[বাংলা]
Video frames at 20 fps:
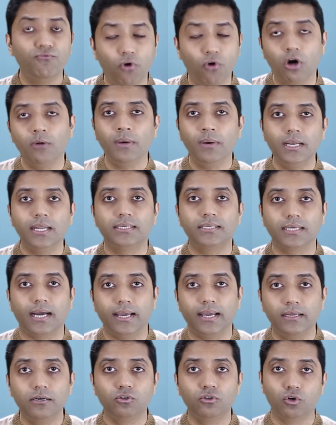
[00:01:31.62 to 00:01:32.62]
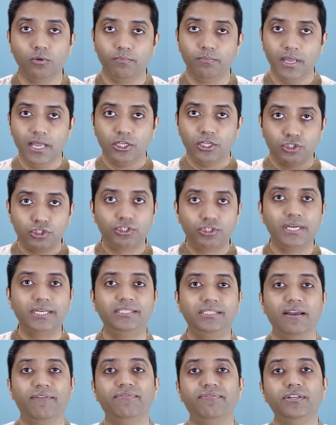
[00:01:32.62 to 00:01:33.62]
ফর্মাল অ্যাটায়ার খুব
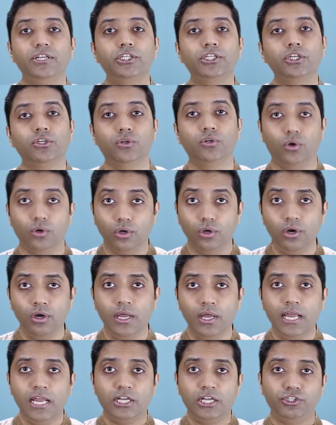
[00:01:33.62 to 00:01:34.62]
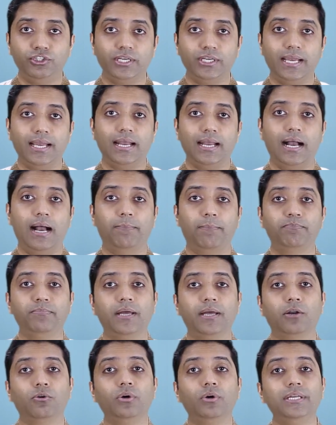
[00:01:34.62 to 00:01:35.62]
স্ট্রিক্ট ডেফিনেশন হলো যে
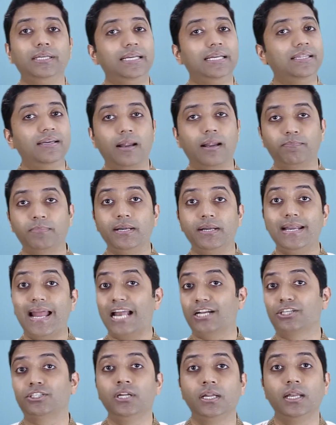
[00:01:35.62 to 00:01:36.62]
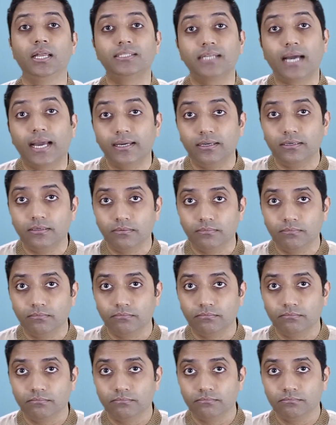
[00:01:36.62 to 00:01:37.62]
আপনার ওই ইদার আপনার ন্যাশনাল অ্যাটায়ার
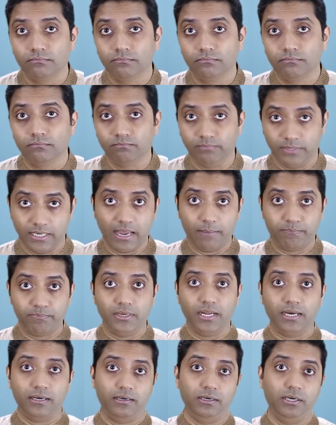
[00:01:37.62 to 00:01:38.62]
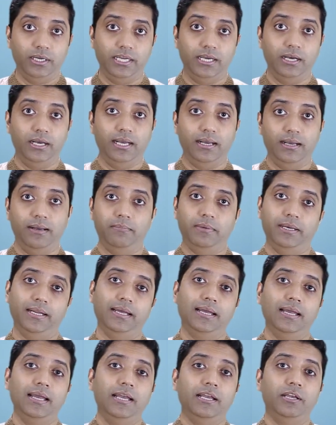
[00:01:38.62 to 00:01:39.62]
মানে আপনার
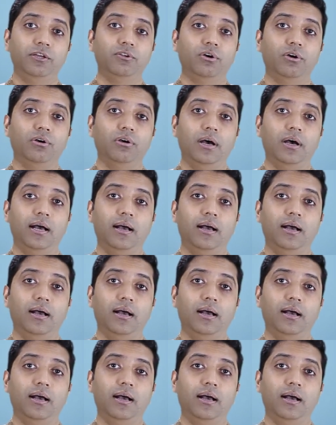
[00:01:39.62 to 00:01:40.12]
মানে ইউনো